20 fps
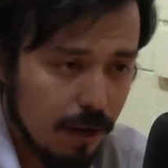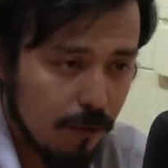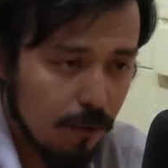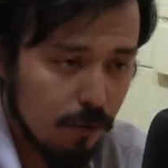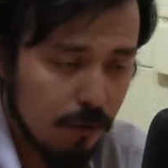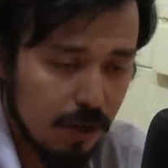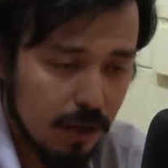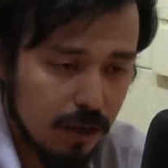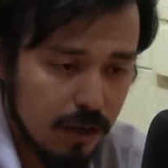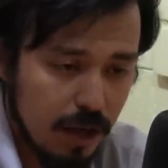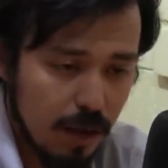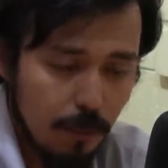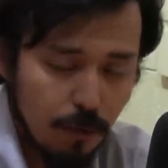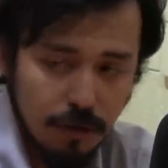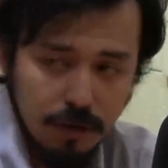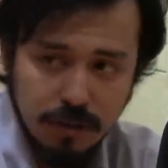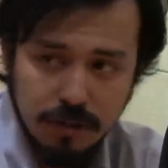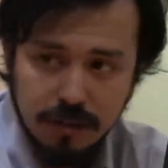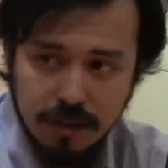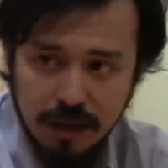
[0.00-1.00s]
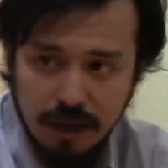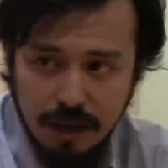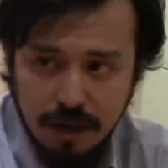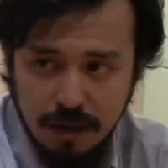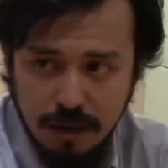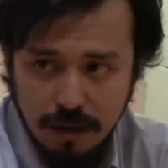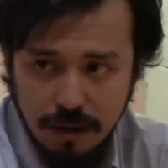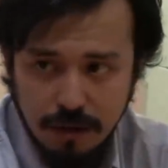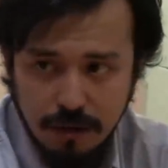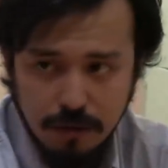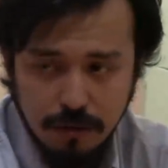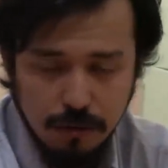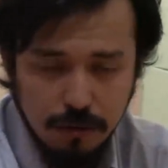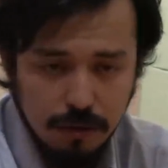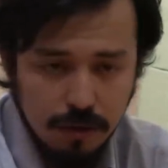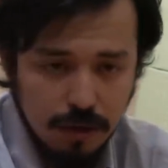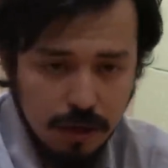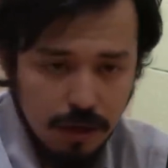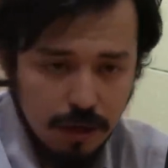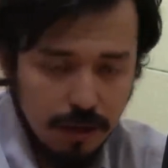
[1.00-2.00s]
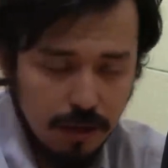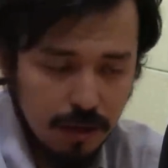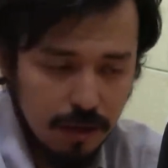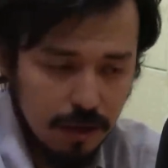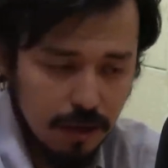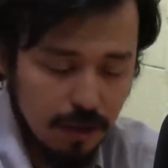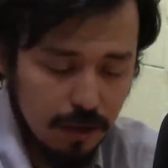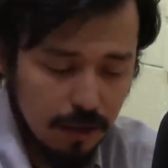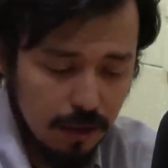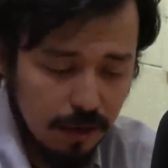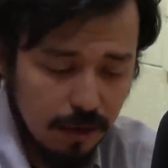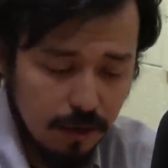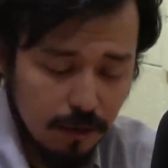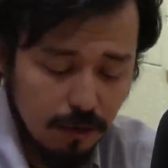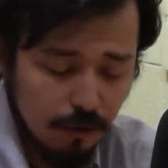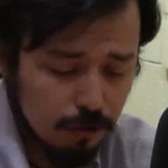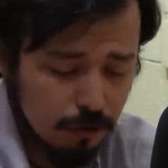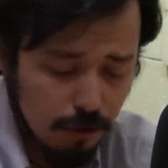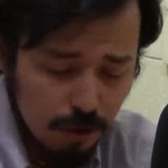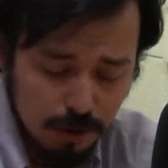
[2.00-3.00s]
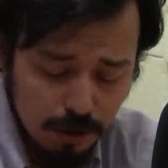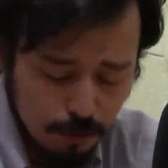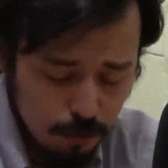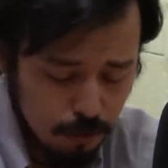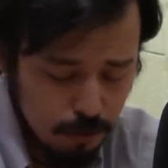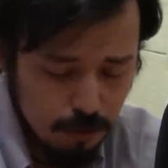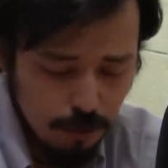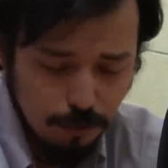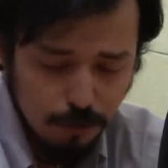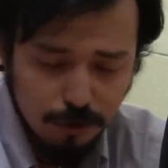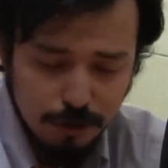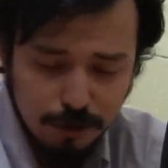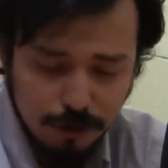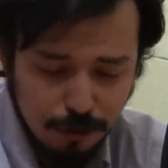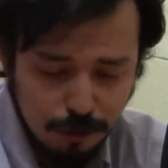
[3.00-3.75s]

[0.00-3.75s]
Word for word: brutalidad policial en contra de no solamente el pueblo mapuche,